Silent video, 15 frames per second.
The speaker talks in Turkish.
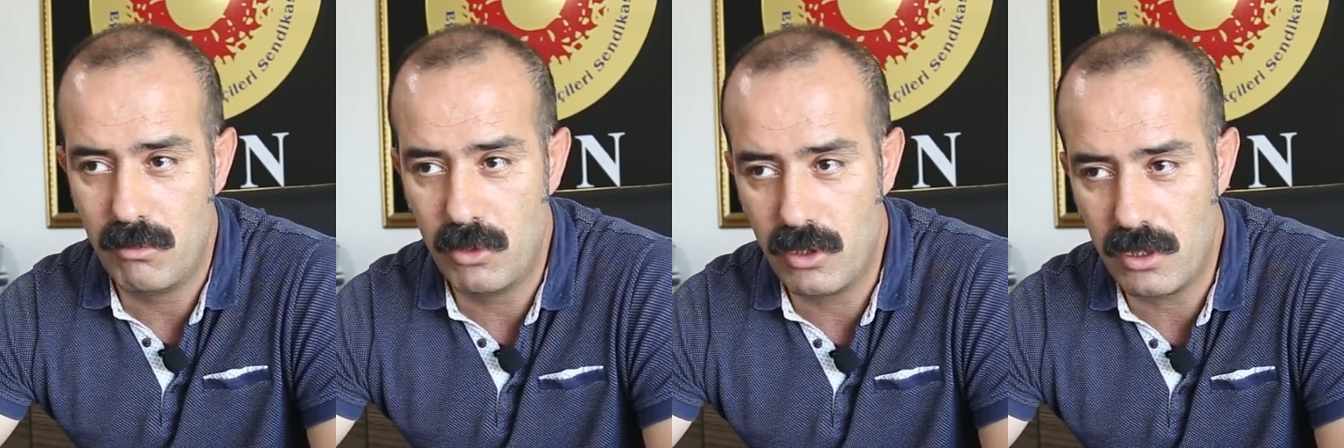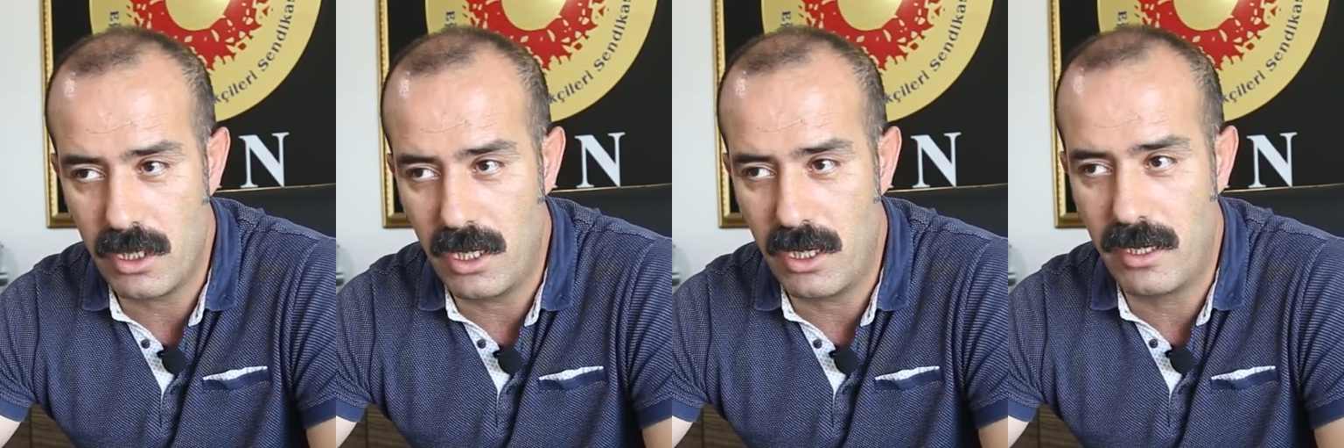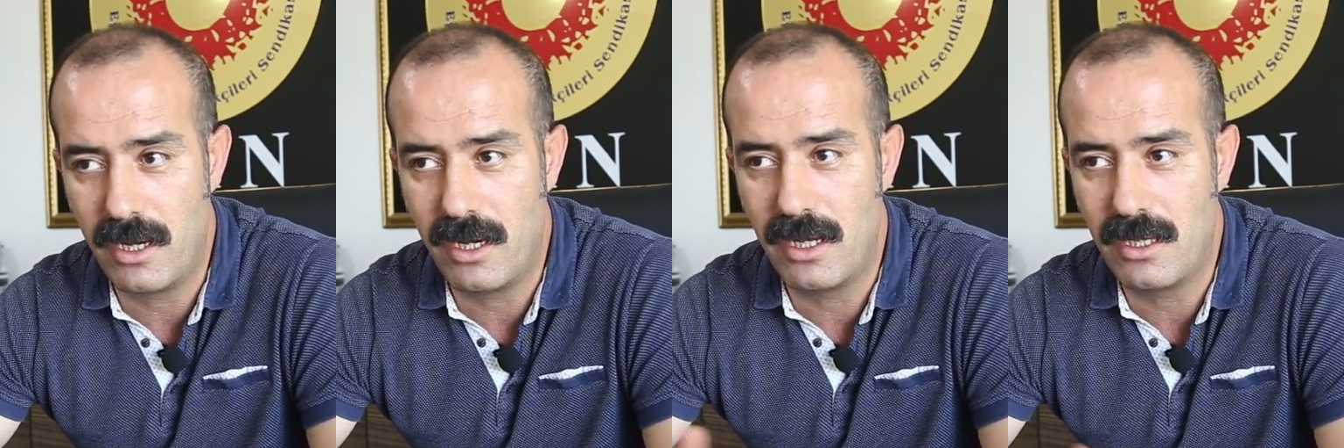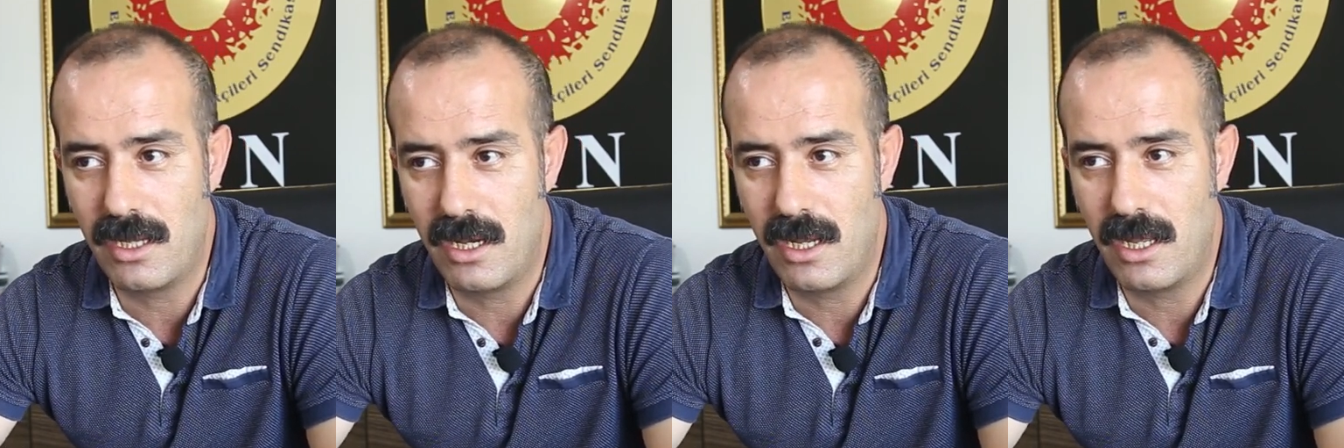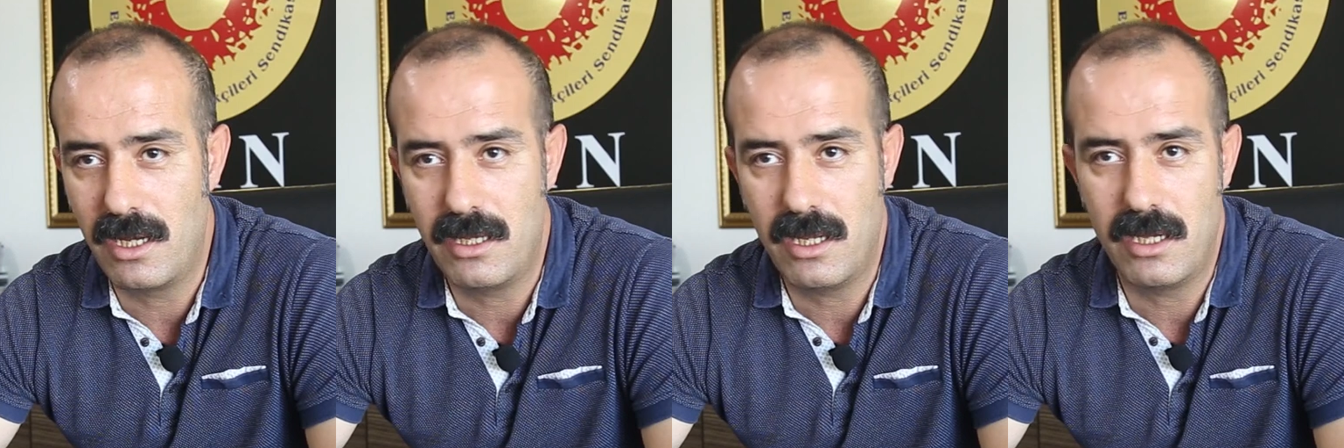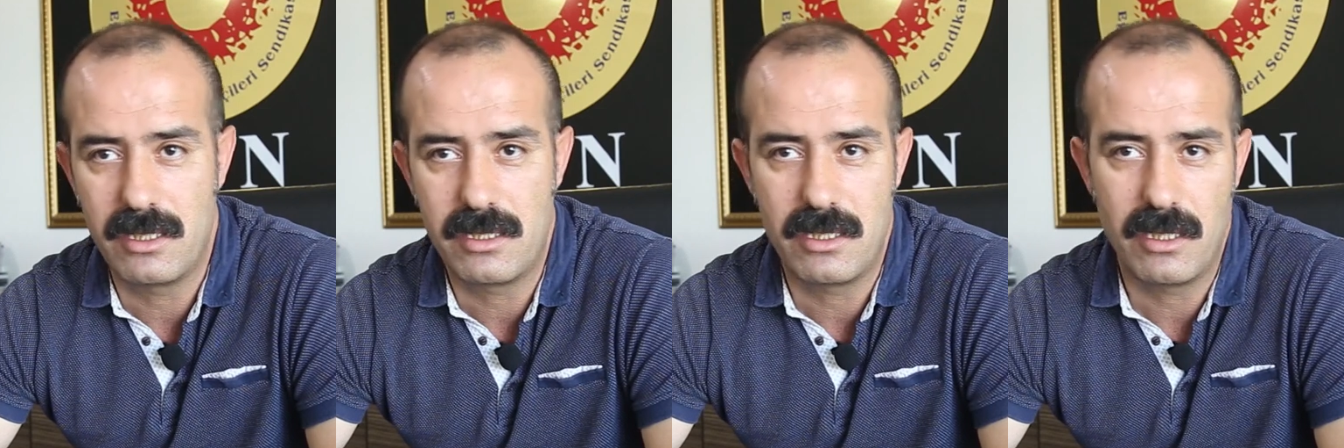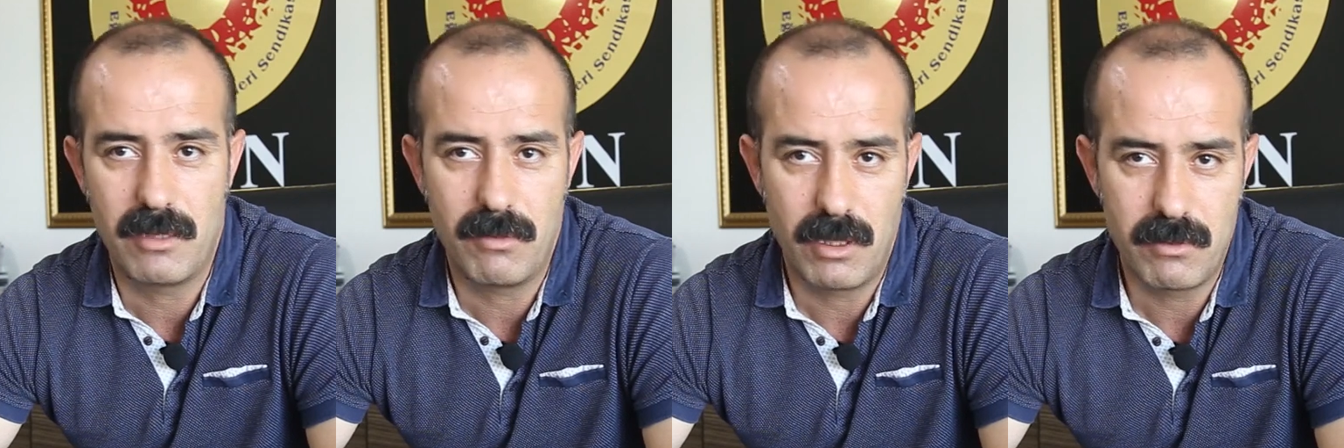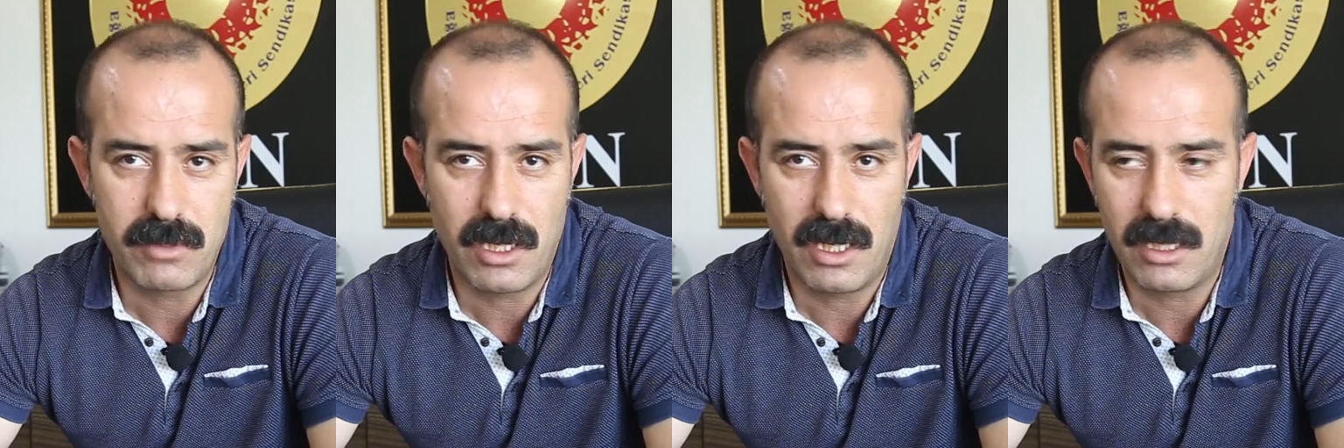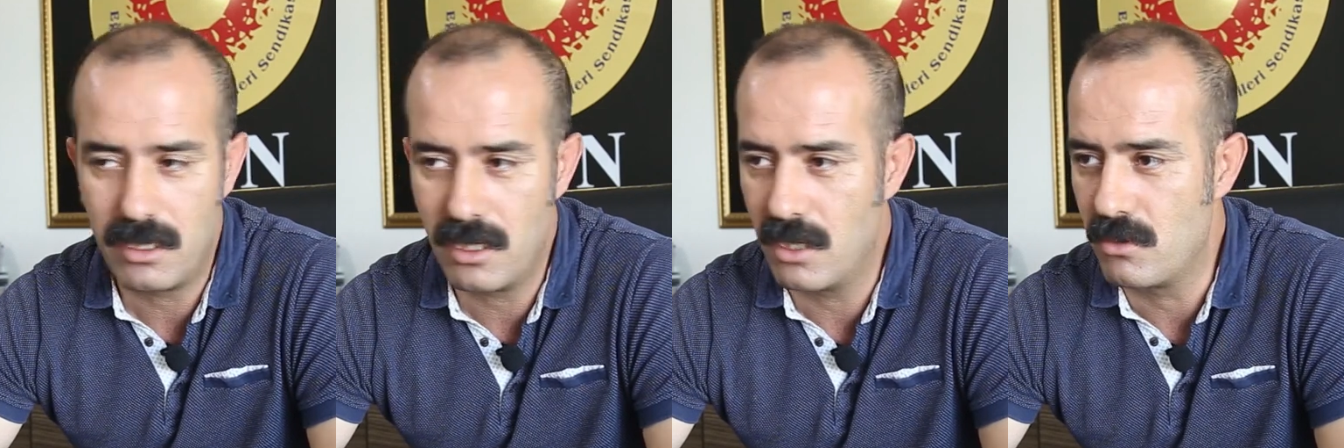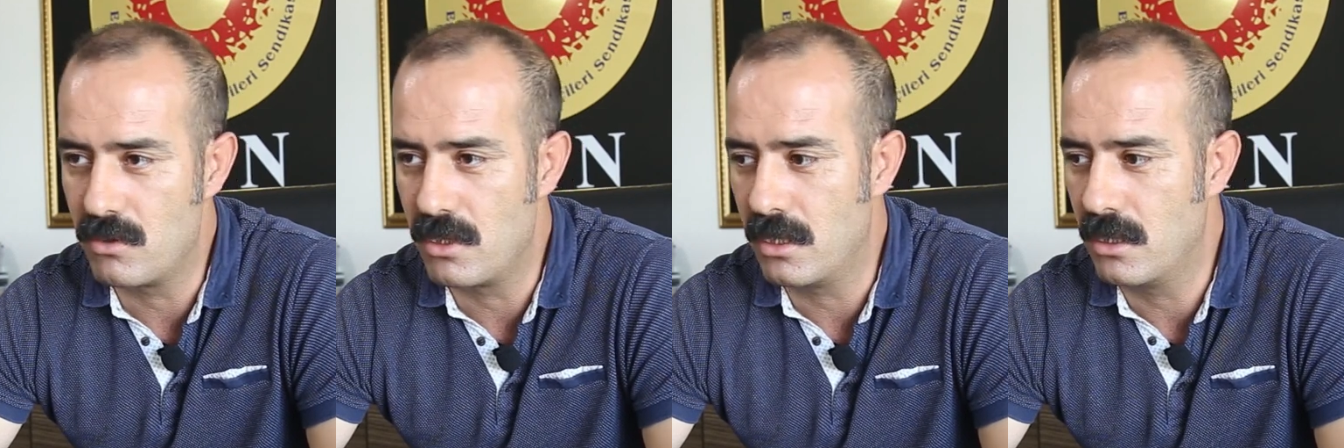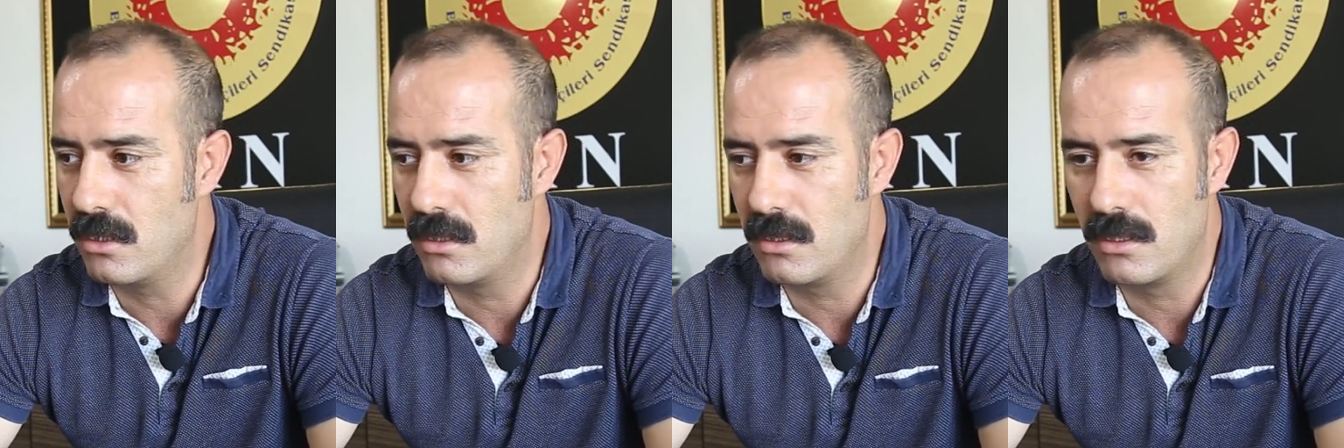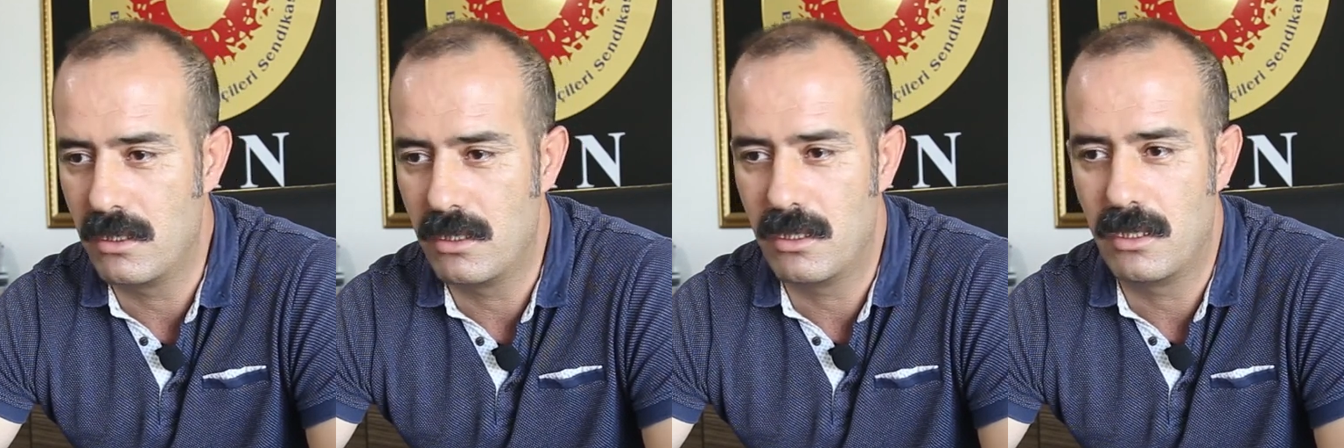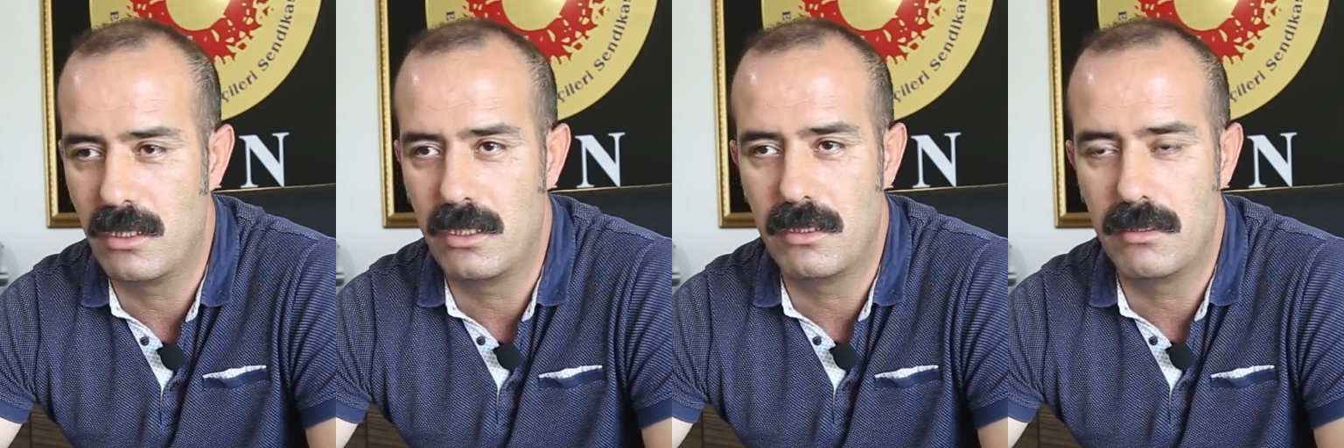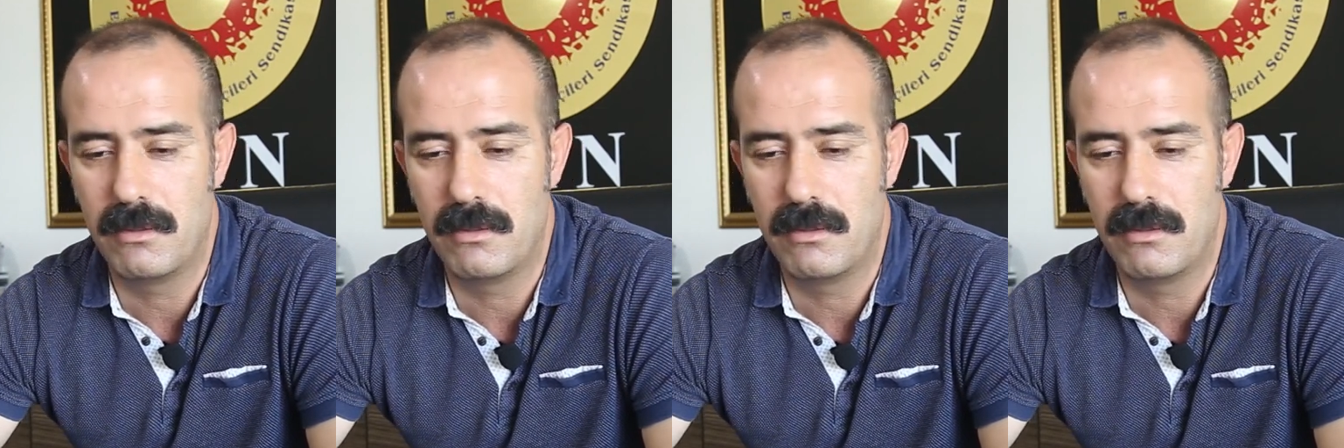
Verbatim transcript: Bunun ana nedenleri de aslında bilimsellikten uzak. E,